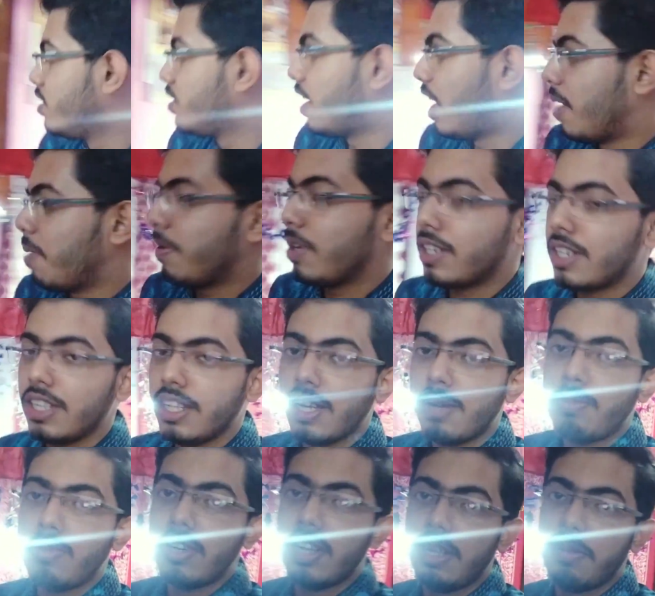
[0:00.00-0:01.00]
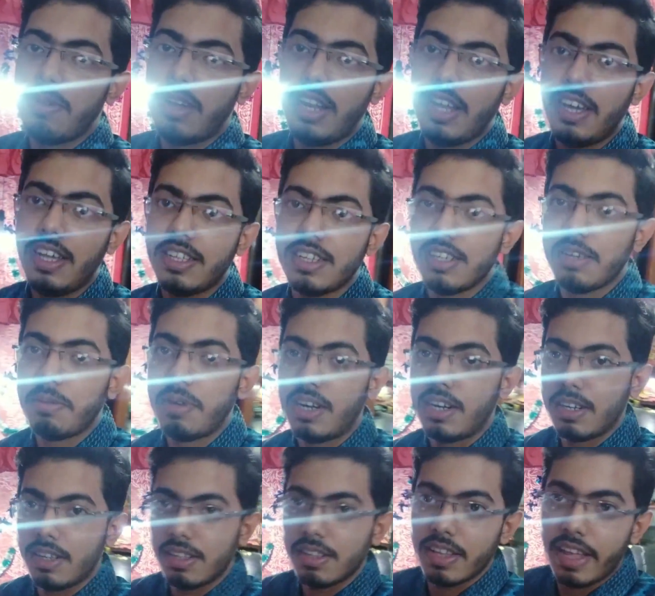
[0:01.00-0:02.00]
সাড়ে পাঁচটা থেকে পূর্ণিমা লেগেছে এবার
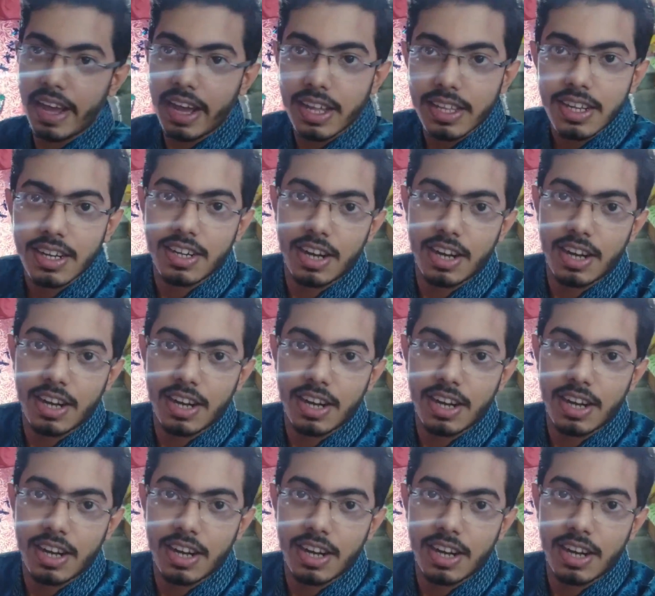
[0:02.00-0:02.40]
দেখা যাক